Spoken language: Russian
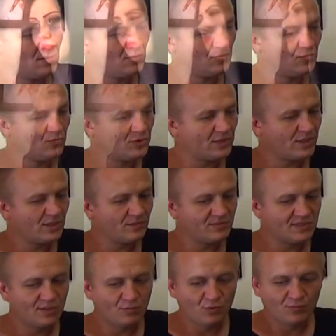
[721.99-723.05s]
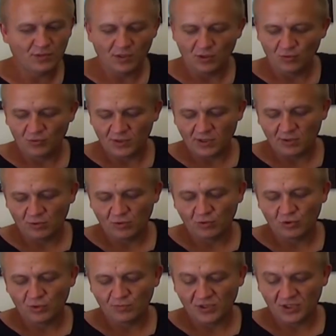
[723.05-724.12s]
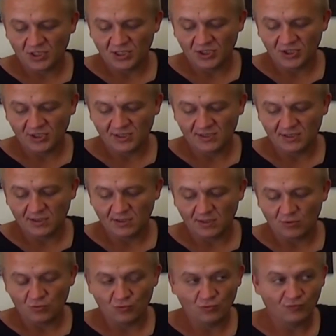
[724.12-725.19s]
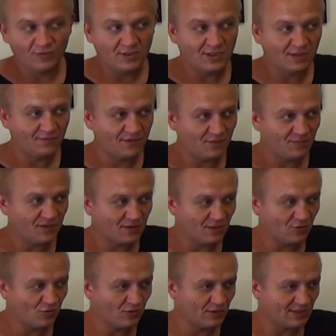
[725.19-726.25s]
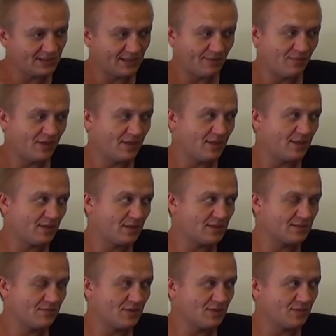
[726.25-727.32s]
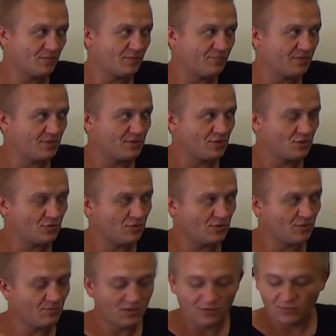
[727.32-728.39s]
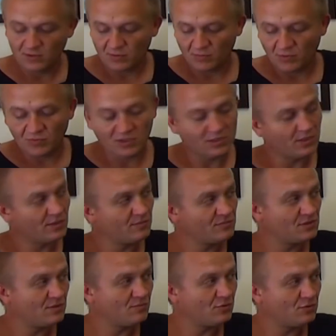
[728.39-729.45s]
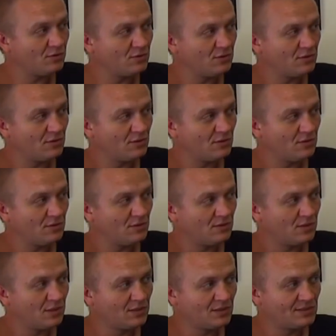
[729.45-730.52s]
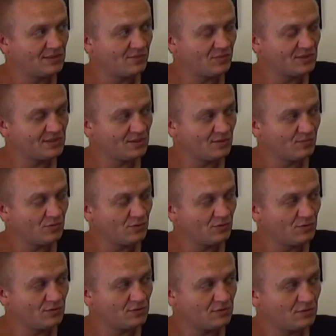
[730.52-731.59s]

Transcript: А у тебя рядом с тобой были люди, которые уже прошли через это, но увидели в тебе какое-то стремление, и оказывали тебе поддержку. Они были в этот момент рядом с тобой? Или ты сама с этим боролась?